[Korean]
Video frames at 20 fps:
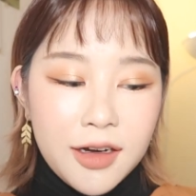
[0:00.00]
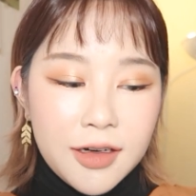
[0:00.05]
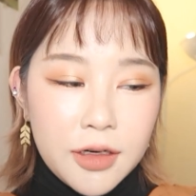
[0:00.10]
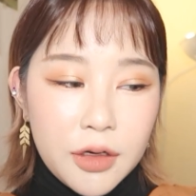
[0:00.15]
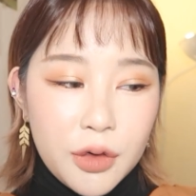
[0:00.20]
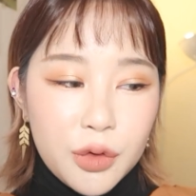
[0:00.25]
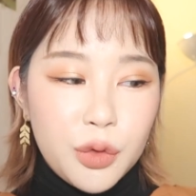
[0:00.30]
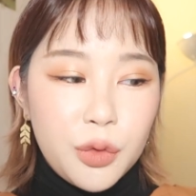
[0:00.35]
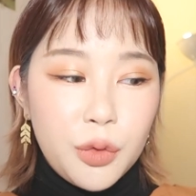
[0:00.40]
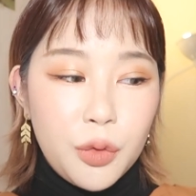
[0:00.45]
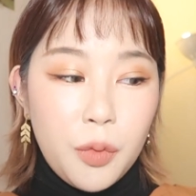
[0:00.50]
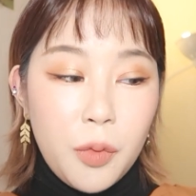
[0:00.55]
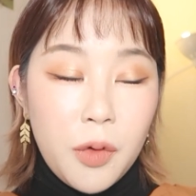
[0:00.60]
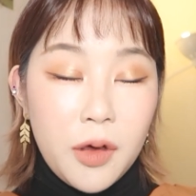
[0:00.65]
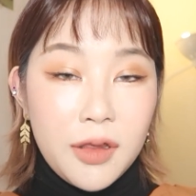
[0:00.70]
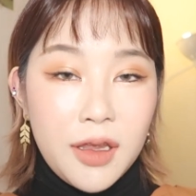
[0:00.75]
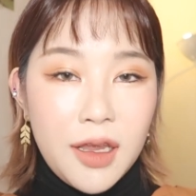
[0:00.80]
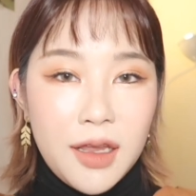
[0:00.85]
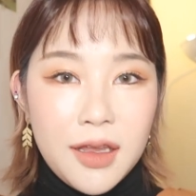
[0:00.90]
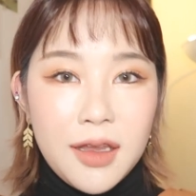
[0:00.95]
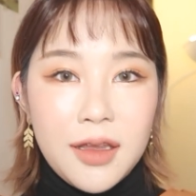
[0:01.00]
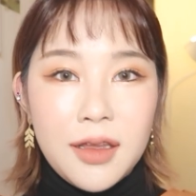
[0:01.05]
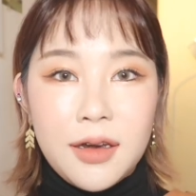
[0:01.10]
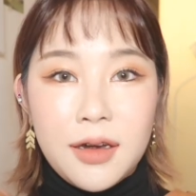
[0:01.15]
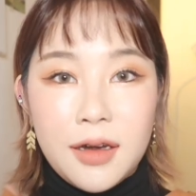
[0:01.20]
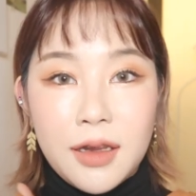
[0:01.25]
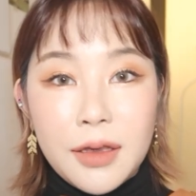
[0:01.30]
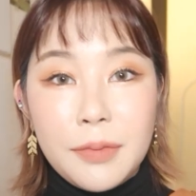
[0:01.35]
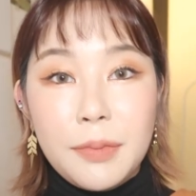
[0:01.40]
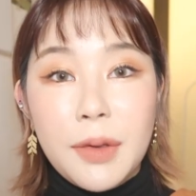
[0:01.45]
그래서
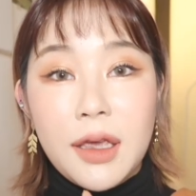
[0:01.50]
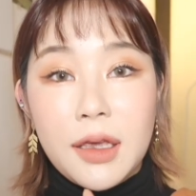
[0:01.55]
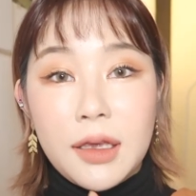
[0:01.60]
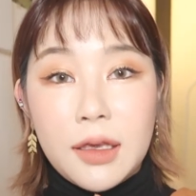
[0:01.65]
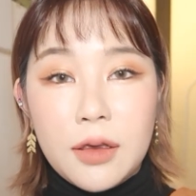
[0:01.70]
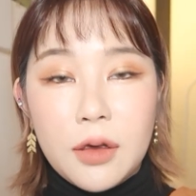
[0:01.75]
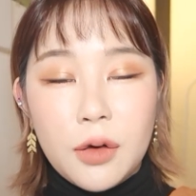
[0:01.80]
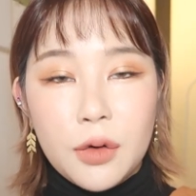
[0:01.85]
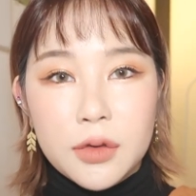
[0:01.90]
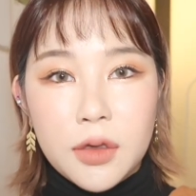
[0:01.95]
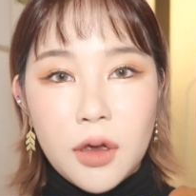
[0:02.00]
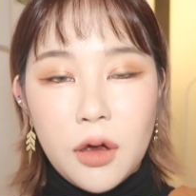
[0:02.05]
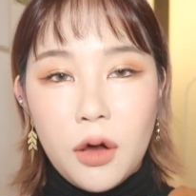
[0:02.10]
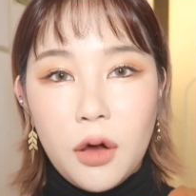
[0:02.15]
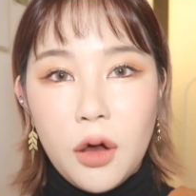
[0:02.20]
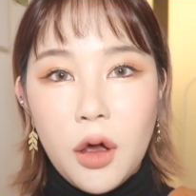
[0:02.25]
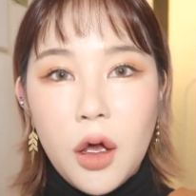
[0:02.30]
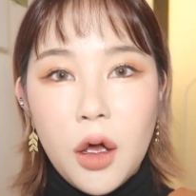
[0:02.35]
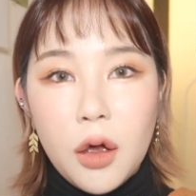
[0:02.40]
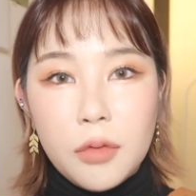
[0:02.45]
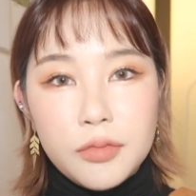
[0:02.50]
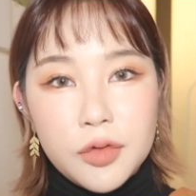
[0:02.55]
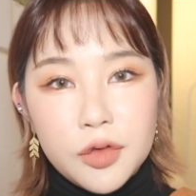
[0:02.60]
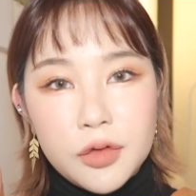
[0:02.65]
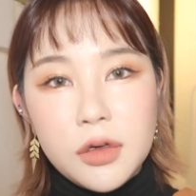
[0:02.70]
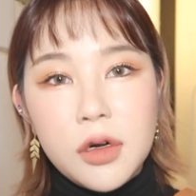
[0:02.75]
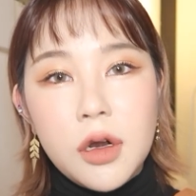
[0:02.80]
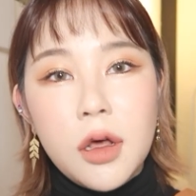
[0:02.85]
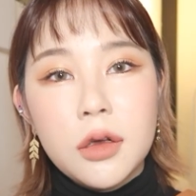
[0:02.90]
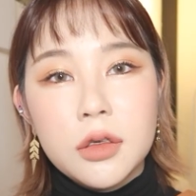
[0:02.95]
이번에는 립에 이어서
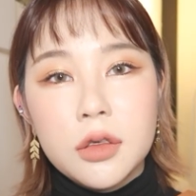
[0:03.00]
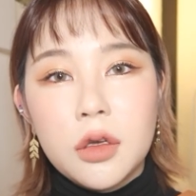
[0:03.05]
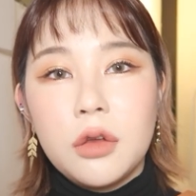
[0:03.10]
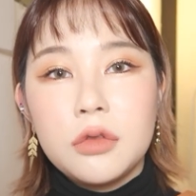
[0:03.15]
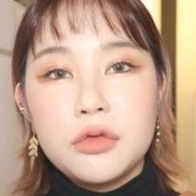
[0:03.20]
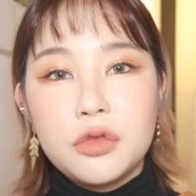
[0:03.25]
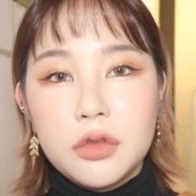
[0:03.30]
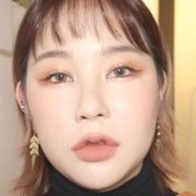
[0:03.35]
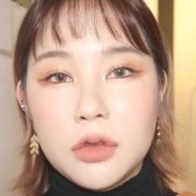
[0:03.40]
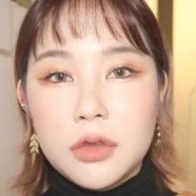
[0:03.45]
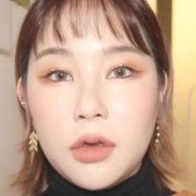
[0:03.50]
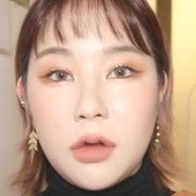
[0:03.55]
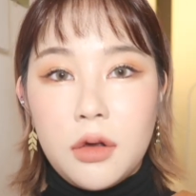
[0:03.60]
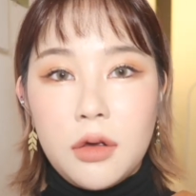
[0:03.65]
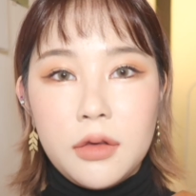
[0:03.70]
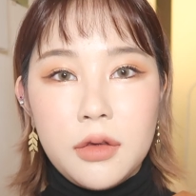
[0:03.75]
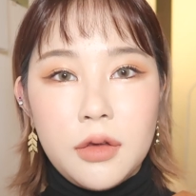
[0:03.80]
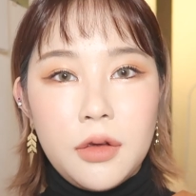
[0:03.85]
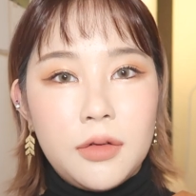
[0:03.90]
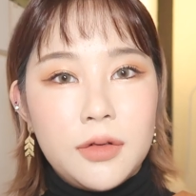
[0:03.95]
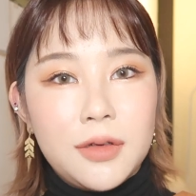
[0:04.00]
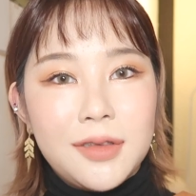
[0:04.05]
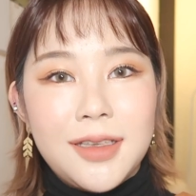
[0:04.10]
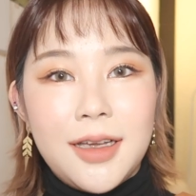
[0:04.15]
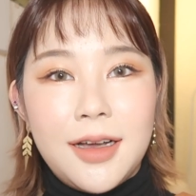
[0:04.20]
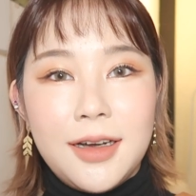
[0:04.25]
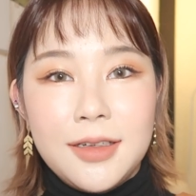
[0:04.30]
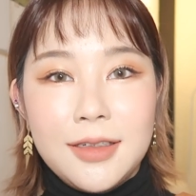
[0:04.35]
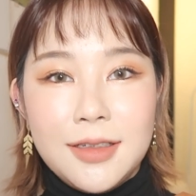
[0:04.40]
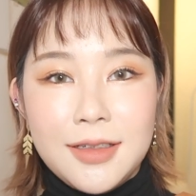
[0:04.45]
블러셔 추천
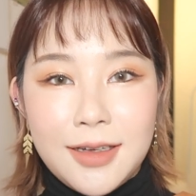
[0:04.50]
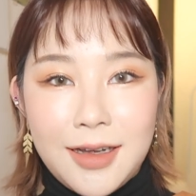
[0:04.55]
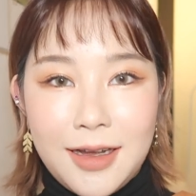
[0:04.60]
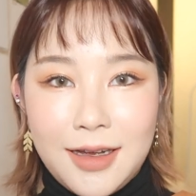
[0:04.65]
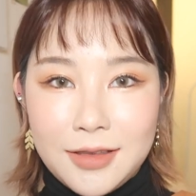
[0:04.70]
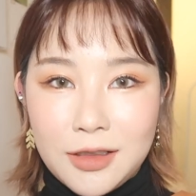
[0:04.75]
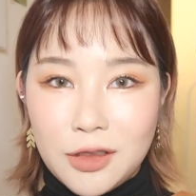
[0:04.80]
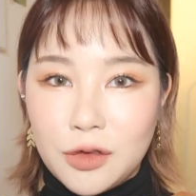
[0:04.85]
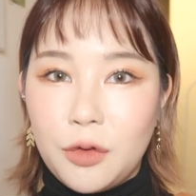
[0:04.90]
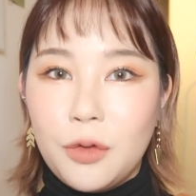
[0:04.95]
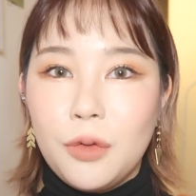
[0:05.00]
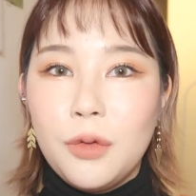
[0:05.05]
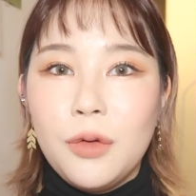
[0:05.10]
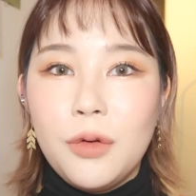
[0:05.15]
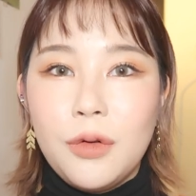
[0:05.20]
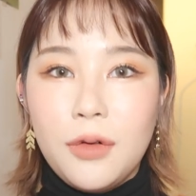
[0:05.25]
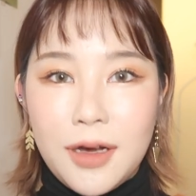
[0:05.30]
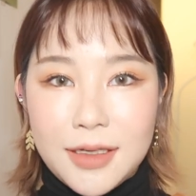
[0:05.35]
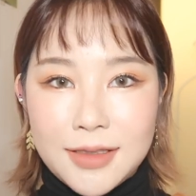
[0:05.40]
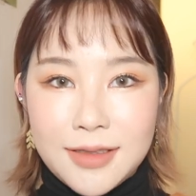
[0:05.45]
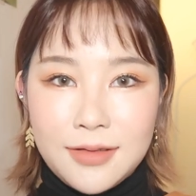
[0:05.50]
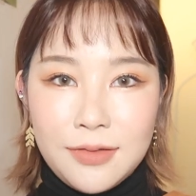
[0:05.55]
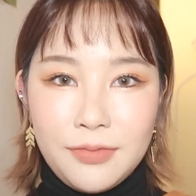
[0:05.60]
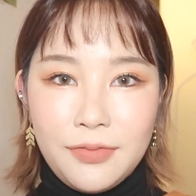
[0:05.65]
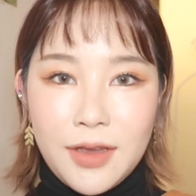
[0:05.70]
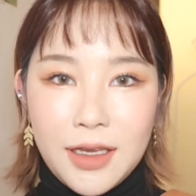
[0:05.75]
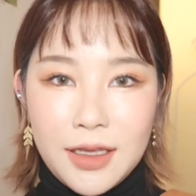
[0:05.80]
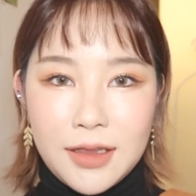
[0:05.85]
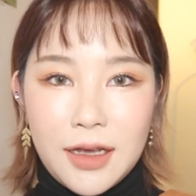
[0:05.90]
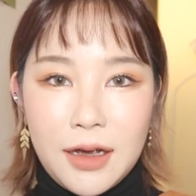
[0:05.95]
영상을 가지고
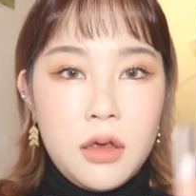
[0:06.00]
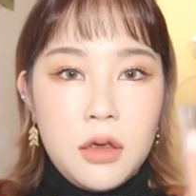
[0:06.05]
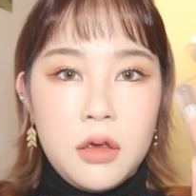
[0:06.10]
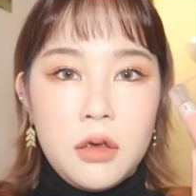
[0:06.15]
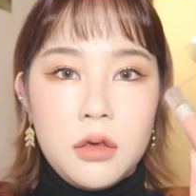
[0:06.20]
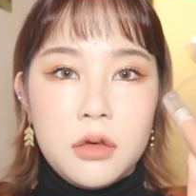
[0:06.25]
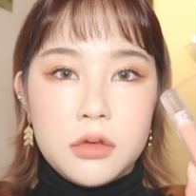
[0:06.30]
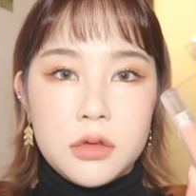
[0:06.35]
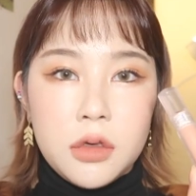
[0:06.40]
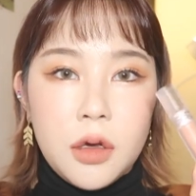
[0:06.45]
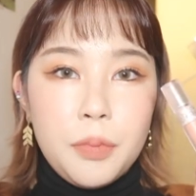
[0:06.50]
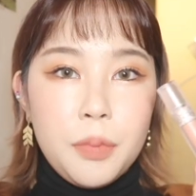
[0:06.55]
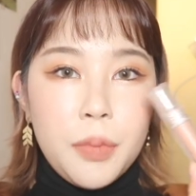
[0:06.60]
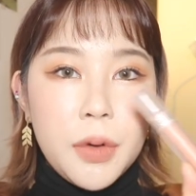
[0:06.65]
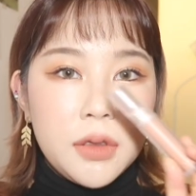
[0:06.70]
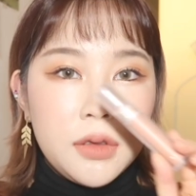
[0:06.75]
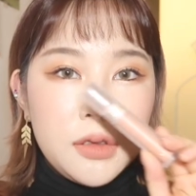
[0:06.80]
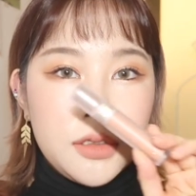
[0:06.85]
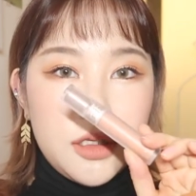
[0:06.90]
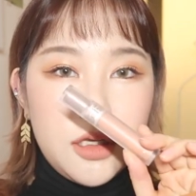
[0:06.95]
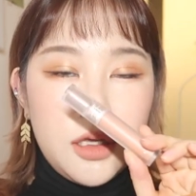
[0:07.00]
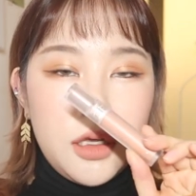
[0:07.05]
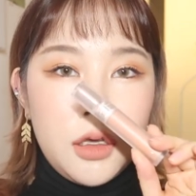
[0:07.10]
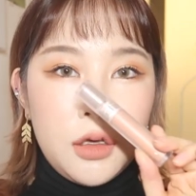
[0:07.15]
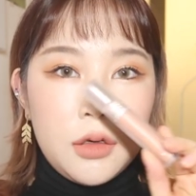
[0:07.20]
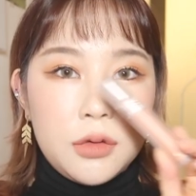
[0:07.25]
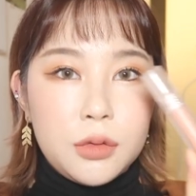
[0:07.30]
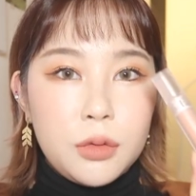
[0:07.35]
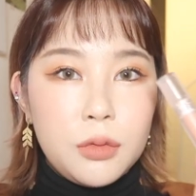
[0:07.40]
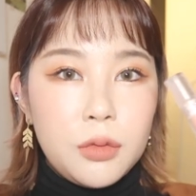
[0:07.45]
왔습니다. 첫
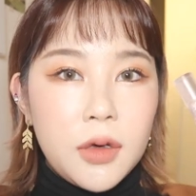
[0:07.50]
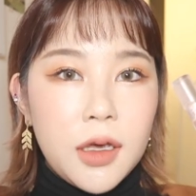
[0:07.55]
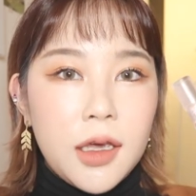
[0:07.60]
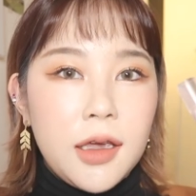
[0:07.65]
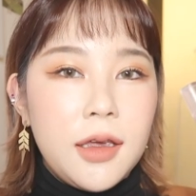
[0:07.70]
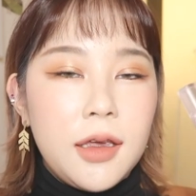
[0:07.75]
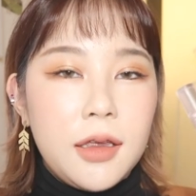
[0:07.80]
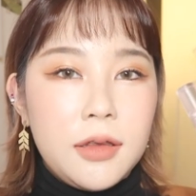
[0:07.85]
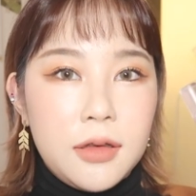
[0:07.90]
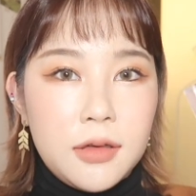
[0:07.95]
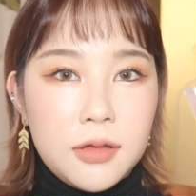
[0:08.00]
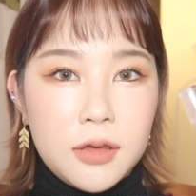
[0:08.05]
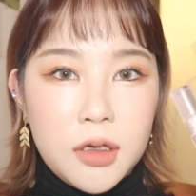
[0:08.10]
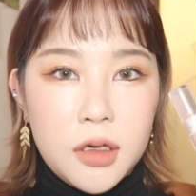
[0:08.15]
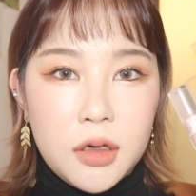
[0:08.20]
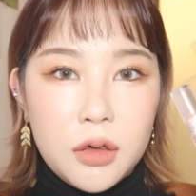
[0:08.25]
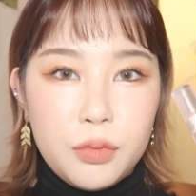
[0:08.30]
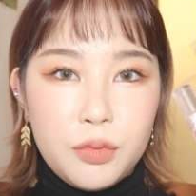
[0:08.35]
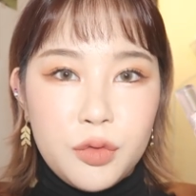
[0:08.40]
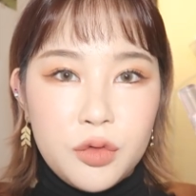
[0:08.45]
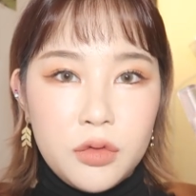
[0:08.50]
번째 소개해드릴